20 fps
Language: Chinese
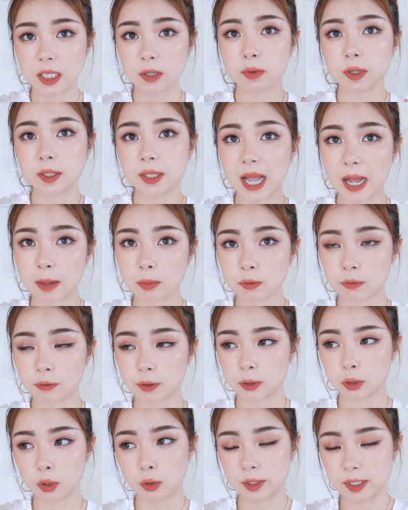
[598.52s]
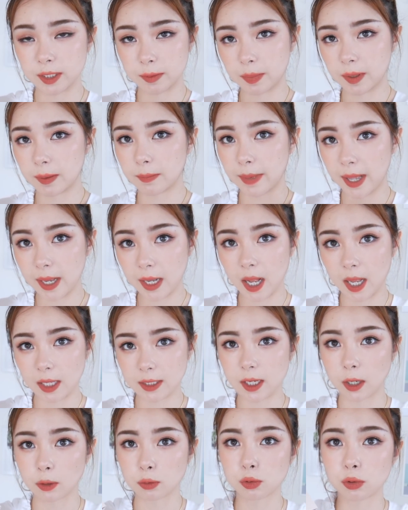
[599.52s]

因为大部分都已经被 Mecca 抢